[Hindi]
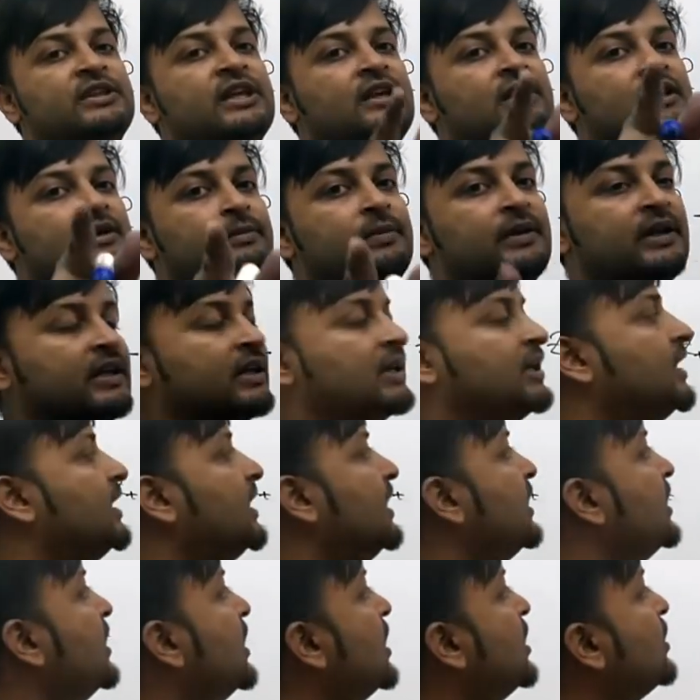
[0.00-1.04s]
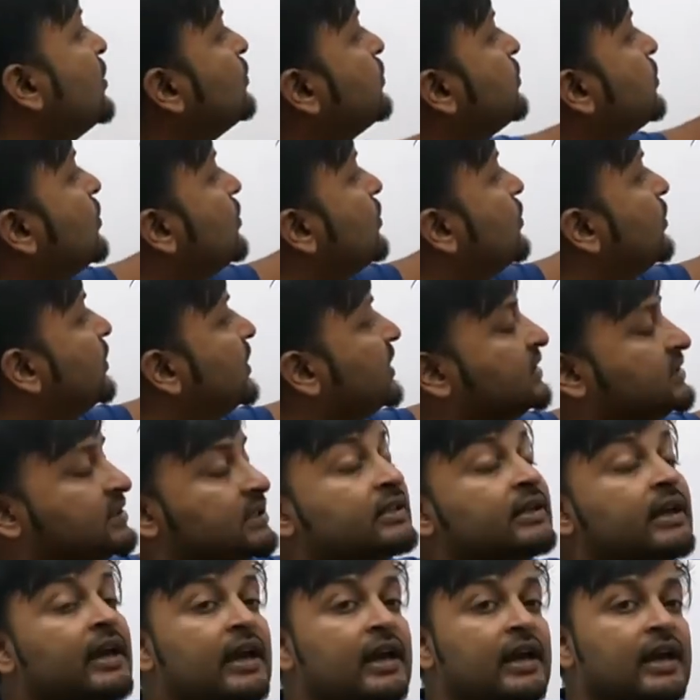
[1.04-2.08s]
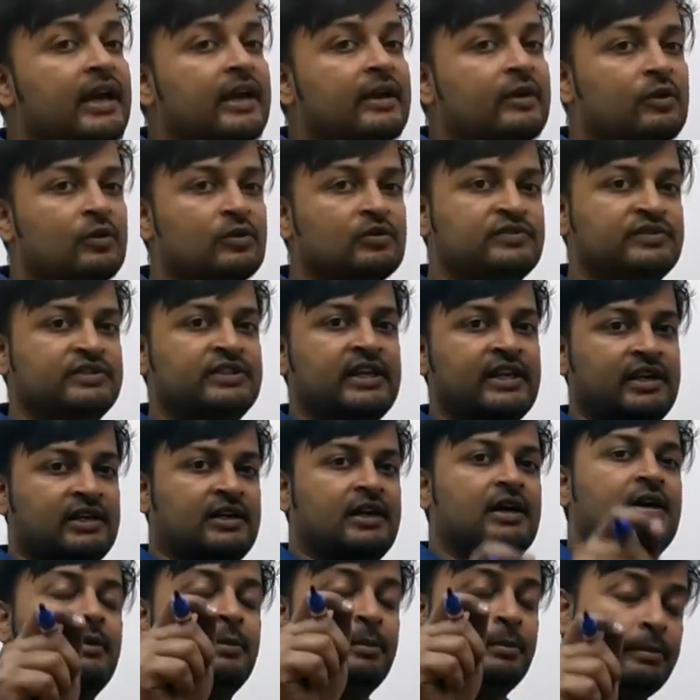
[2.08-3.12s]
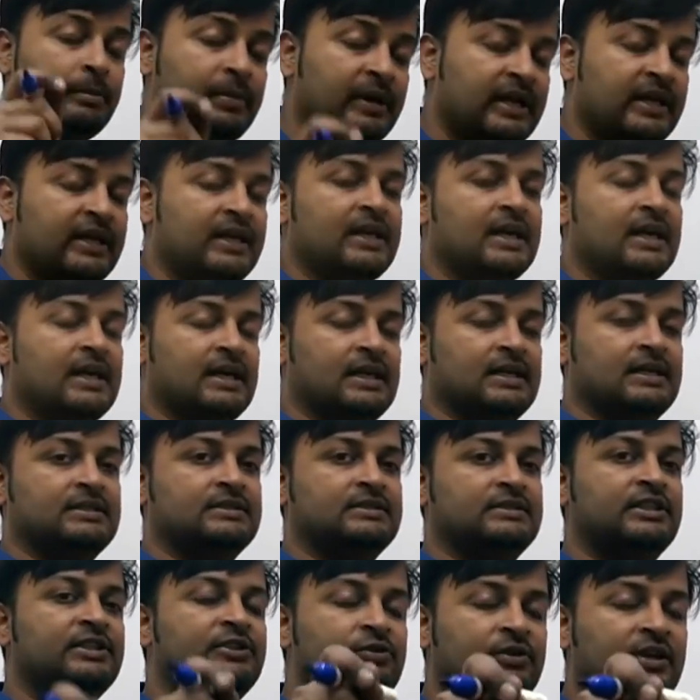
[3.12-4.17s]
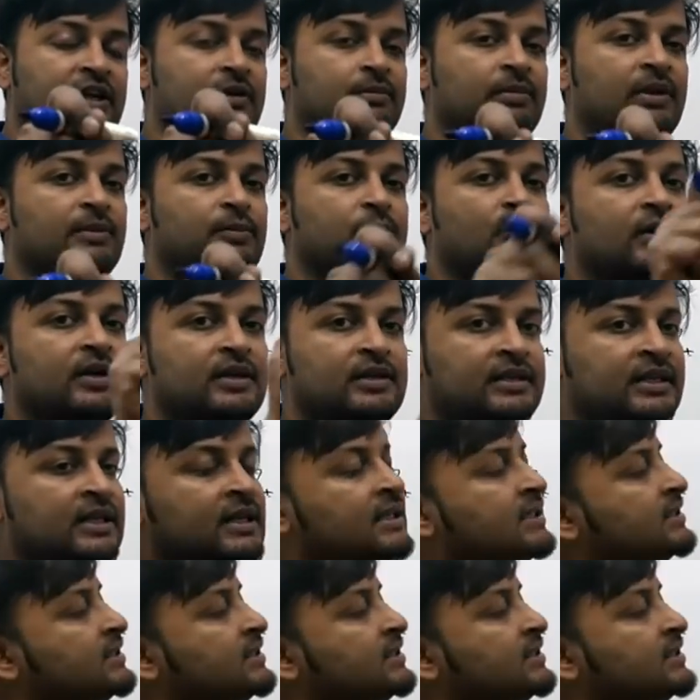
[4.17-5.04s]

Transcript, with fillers: जो देखना पड़ेगा वो ओरिजिन के अक्रॉस देखना पड़ेगा डिड यू गेट माय पॉइंट